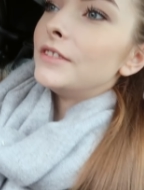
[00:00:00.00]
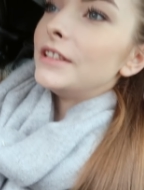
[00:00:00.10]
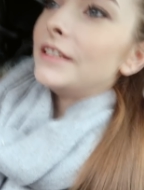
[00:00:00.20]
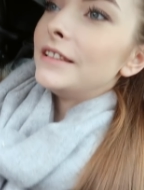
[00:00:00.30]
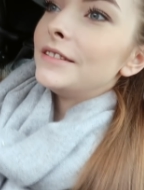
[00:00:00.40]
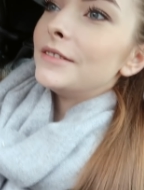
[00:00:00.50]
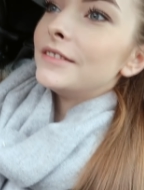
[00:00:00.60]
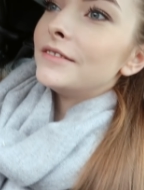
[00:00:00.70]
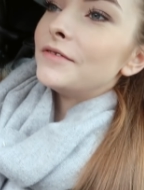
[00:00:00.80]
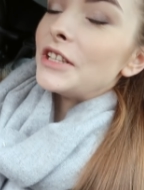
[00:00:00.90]
I
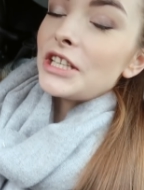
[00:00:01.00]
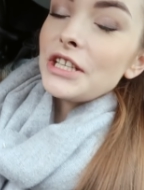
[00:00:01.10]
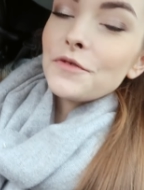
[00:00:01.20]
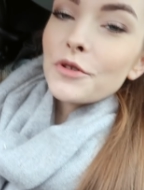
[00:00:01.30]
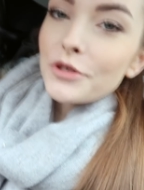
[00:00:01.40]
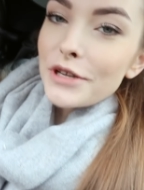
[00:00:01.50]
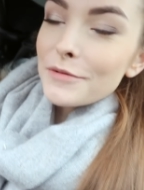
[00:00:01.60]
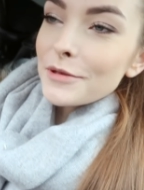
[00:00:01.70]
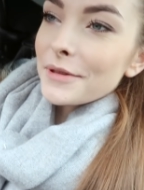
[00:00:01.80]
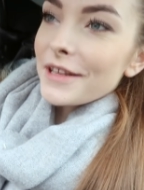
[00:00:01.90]
wiecie, nie
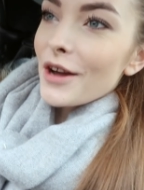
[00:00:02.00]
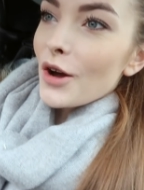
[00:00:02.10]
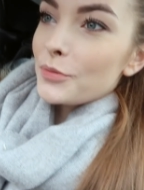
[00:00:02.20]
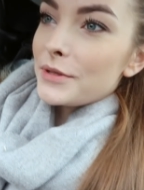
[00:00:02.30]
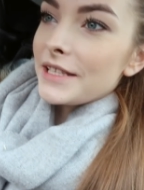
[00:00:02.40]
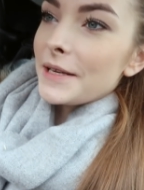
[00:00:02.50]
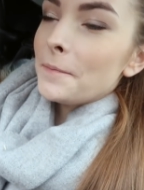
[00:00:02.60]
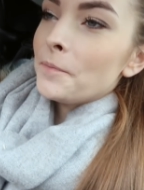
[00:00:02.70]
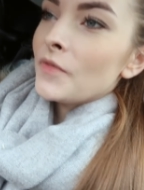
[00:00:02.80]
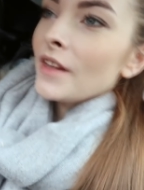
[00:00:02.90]
włączyłam sobie tej opcji
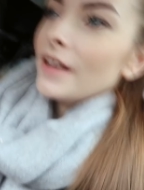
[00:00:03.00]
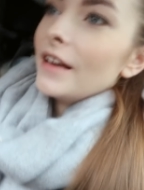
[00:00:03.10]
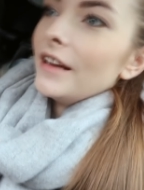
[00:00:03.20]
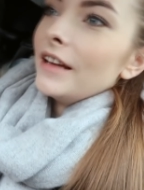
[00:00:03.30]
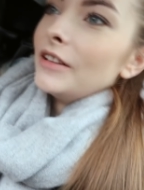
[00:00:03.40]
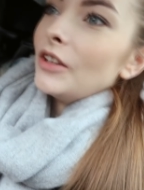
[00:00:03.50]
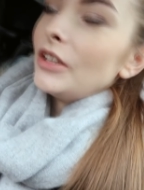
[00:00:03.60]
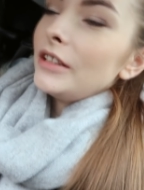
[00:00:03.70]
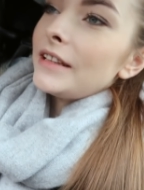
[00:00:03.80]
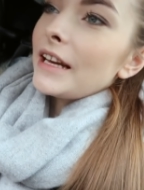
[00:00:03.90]
no
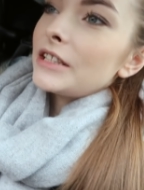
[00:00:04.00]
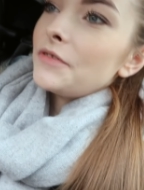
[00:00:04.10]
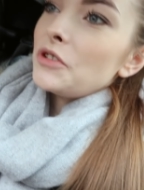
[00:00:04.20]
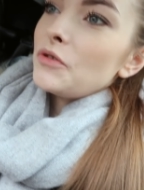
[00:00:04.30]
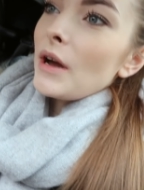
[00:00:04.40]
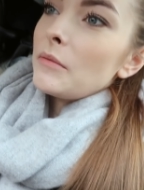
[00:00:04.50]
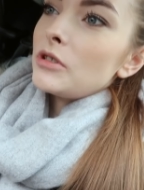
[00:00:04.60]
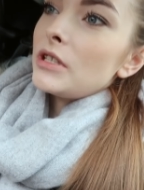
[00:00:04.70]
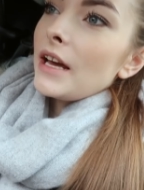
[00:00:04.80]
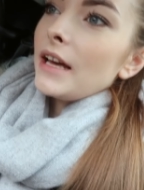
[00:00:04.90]
i tak
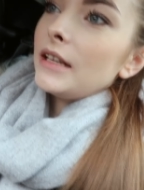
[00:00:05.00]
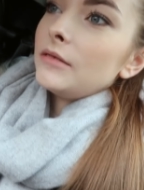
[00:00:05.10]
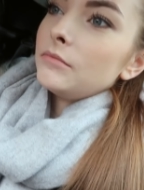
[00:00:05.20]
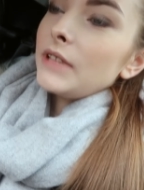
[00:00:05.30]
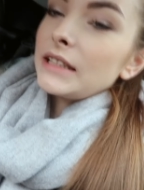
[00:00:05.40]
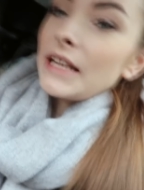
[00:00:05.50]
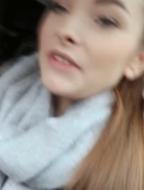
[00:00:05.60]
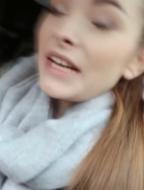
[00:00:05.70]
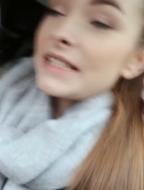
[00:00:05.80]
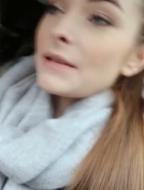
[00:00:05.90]
stwierdziłam, że jak
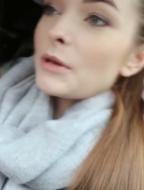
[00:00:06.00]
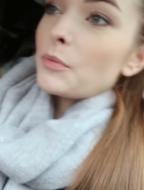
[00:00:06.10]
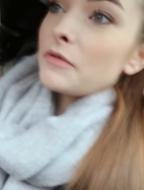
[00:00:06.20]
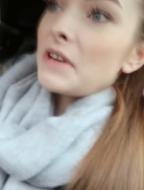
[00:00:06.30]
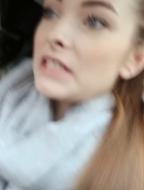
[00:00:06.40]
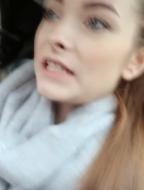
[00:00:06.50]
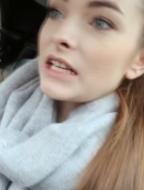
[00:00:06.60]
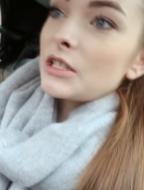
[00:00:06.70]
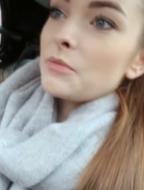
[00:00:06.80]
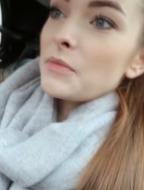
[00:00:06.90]
nawigacja mnie prowadzi
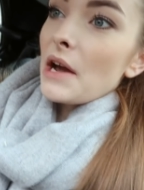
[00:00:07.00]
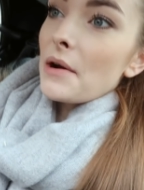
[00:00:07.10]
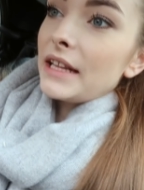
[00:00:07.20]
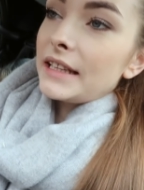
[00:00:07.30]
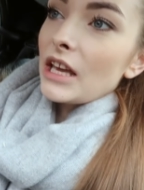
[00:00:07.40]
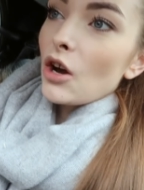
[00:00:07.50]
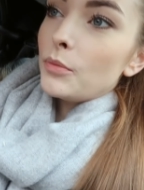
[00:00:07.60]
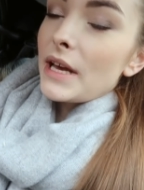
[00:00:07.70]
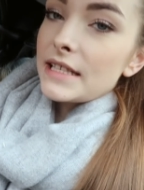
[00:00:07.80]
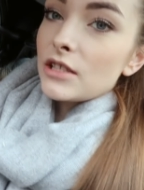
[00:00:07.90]
tak, żebym jechała na takie
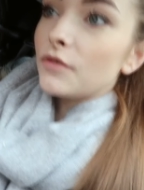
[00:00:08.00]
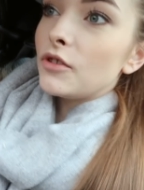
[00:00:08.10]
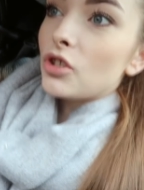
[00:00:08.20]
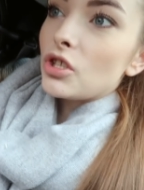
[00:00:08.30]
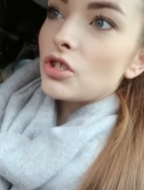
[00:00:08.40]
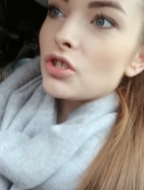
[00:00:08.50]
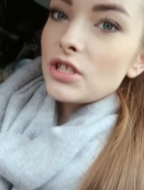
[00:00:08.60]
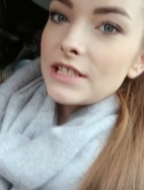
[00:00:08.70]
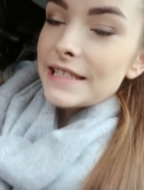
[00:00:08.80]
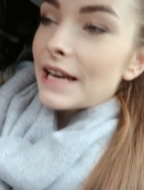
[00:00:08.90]
objazdy, to widocznie coś
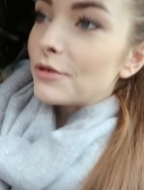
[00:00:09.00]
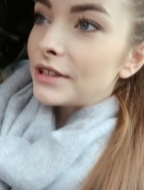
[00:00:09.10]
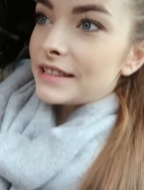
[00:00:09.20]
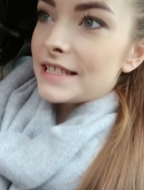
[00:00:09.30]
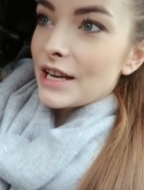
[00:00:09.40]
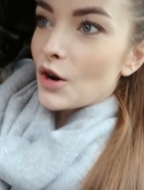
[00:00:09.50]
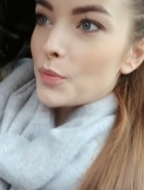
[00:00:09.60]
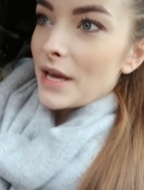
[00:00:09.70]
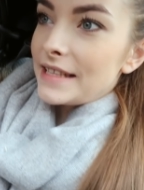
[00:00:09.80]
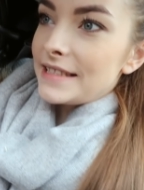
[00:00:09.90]
się stało na tej
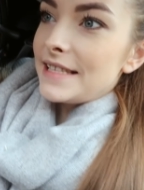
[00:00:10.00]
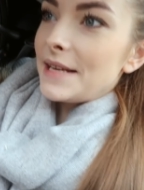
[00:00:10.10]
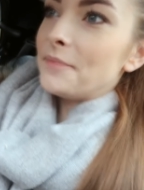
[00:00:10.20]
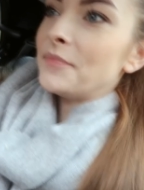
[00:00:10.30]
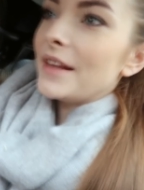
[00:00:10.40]
Zakopiance.